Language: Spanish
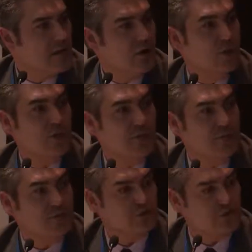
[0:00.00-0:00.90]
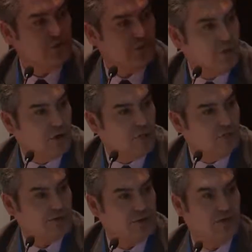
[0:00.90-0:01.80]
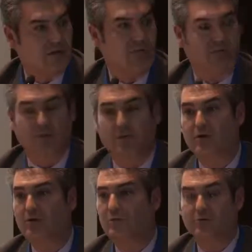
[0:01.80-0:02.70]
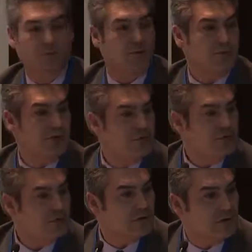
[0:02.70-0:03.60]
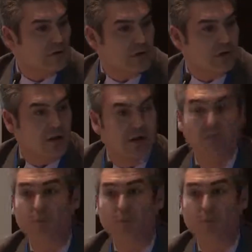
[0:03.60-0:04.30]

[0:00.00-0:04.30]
¿Cómo lo hacemos? Bueno, pues primero proviendo eh,